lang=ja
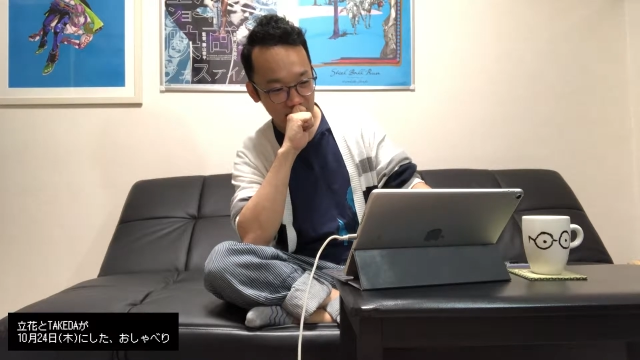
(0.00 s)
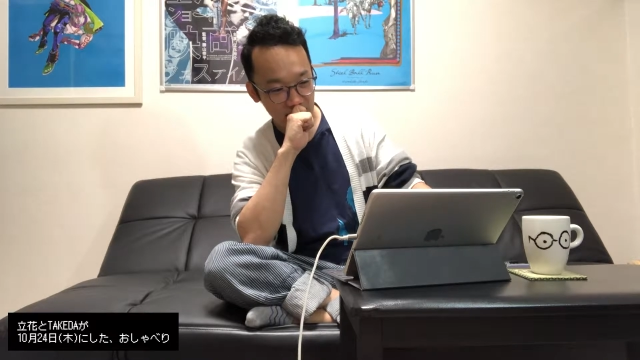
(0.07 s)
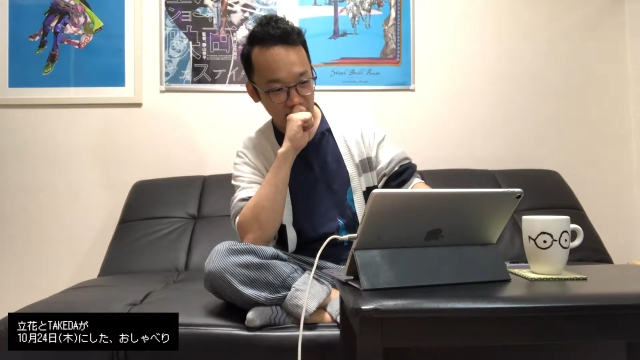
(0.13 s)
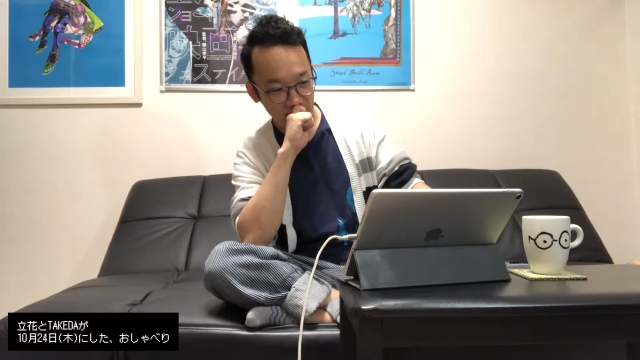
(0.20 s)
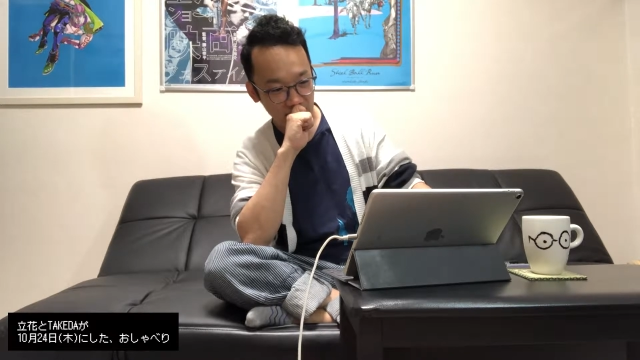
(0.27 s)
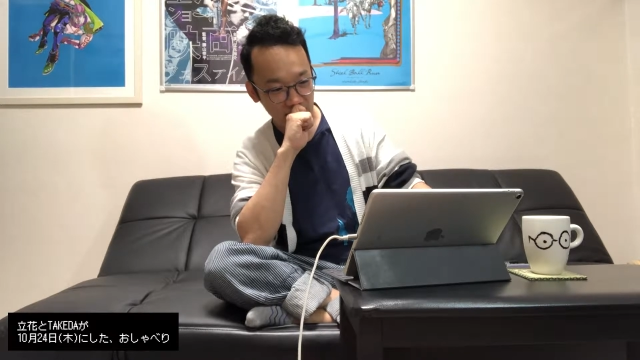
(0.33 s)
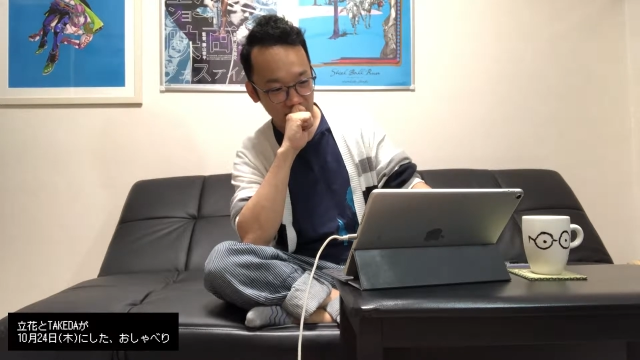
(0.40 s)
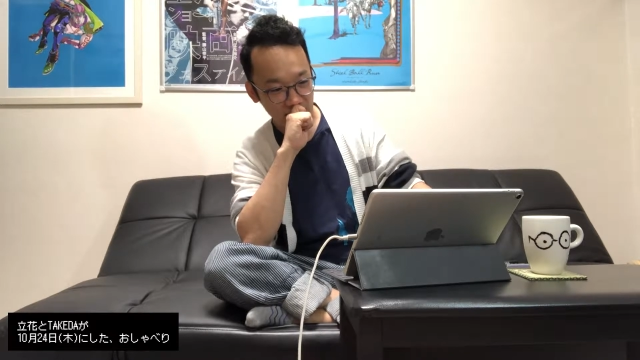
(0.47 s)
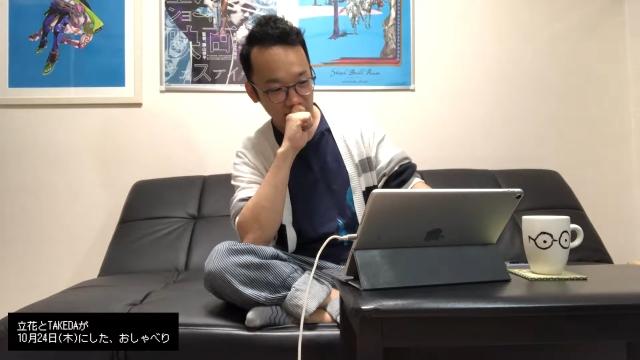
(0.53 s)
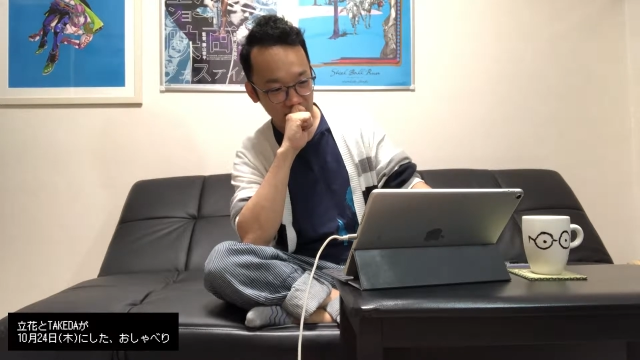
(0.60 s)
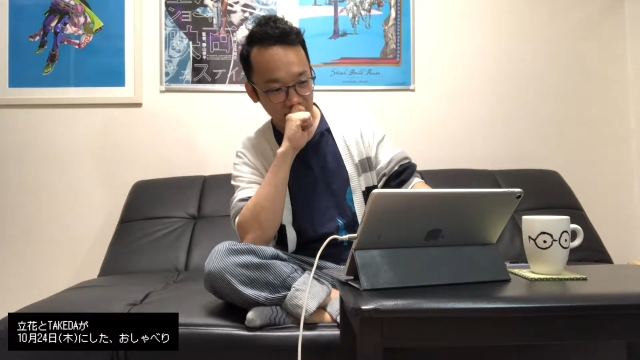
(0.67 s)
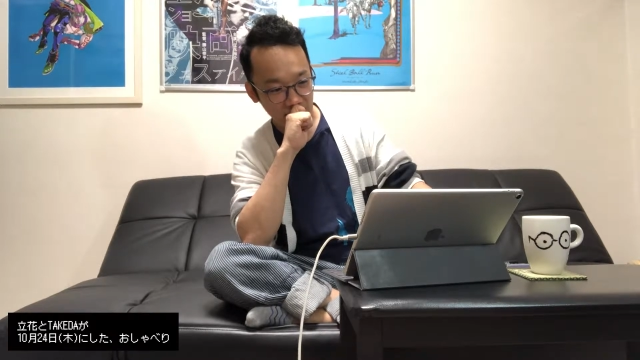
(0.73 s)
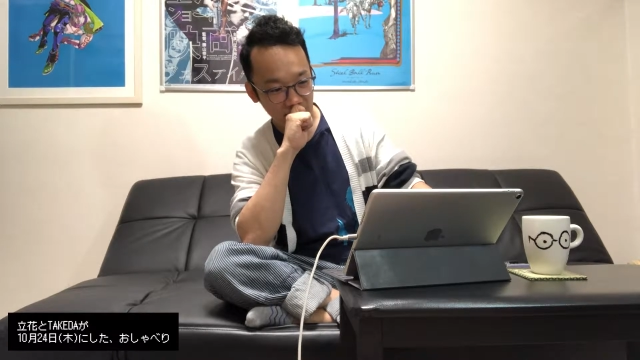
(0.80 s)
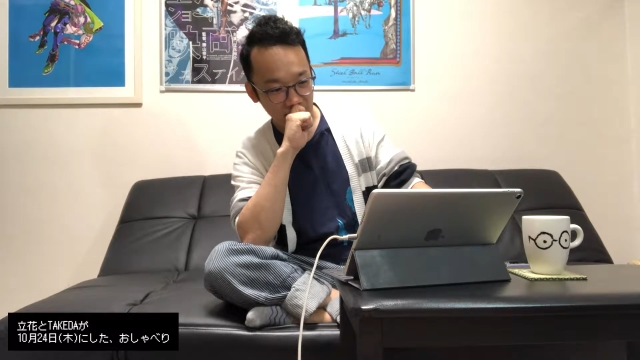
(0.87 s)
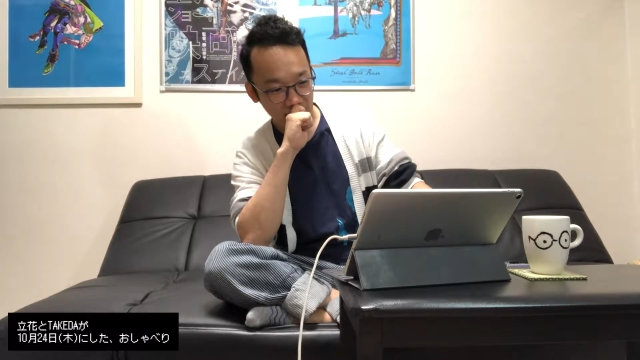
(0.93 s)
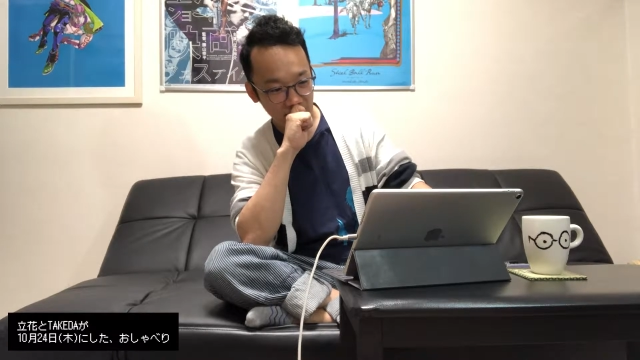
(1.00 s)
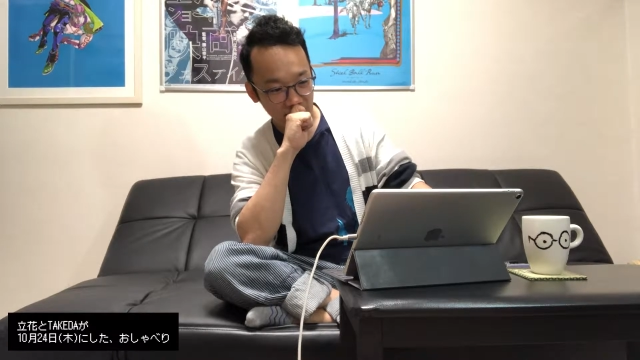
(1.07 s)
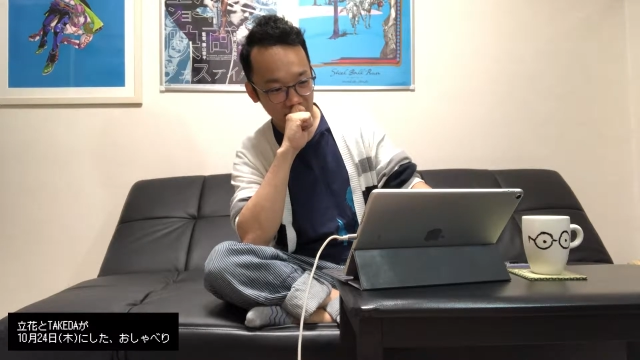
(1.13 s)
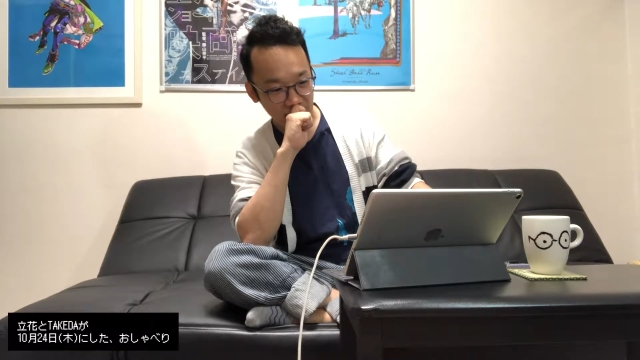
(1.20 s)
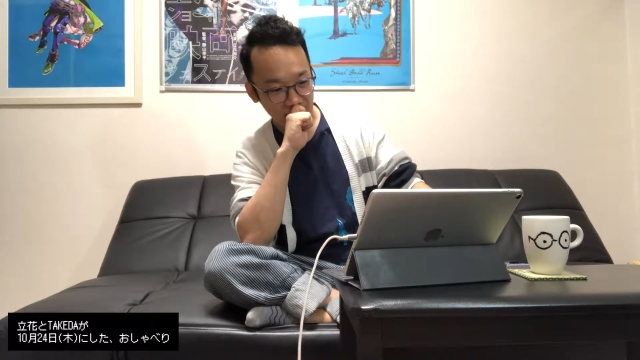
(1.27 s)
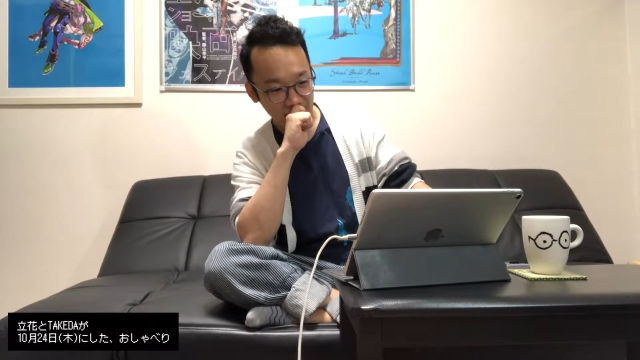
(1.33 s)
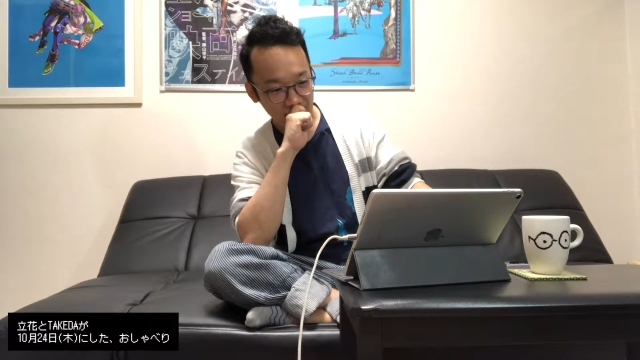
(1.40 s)
何があったん
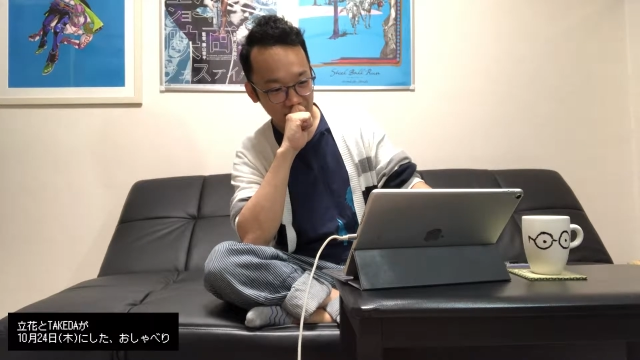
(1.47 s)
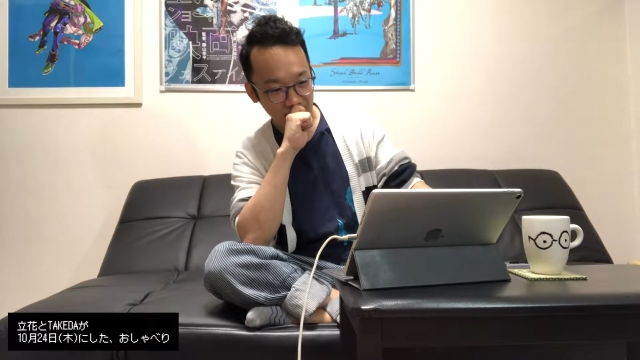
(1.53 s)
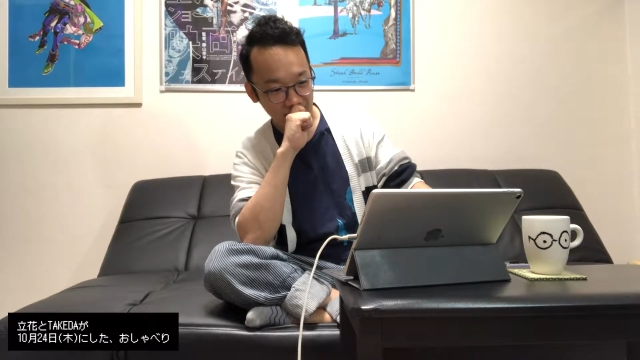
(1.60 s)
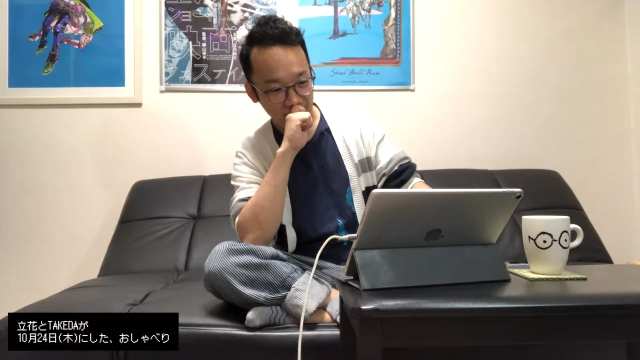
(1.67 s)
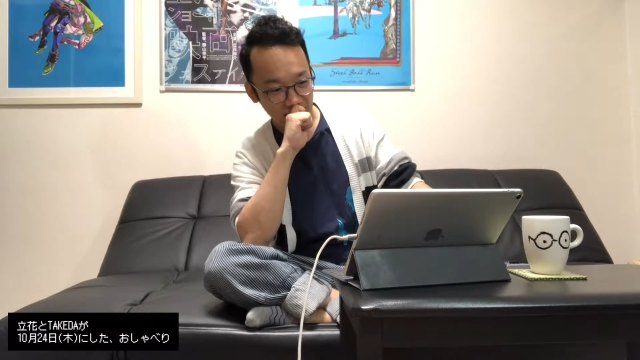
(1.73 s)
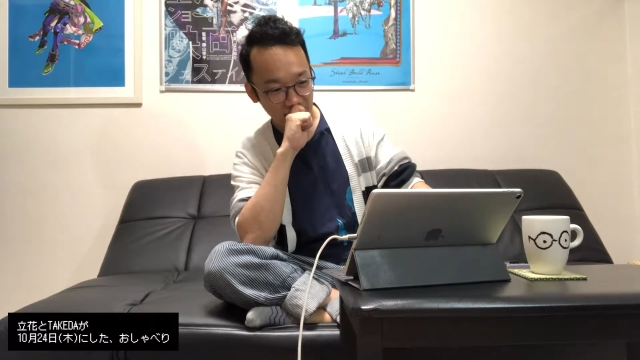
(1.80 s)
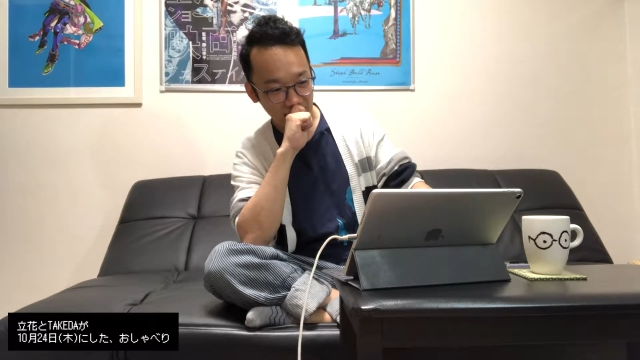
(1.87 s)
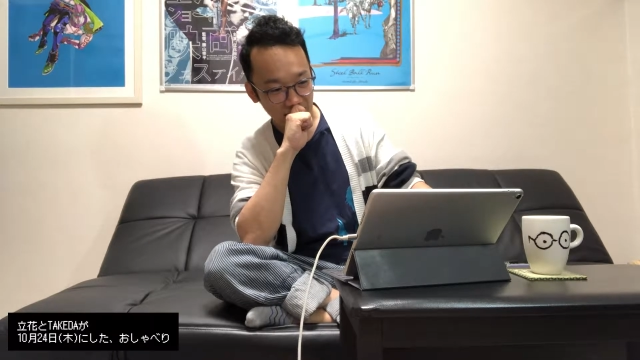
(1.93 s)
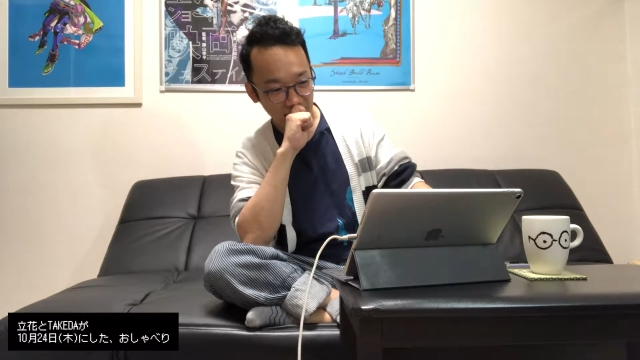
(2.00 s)
ですか7つ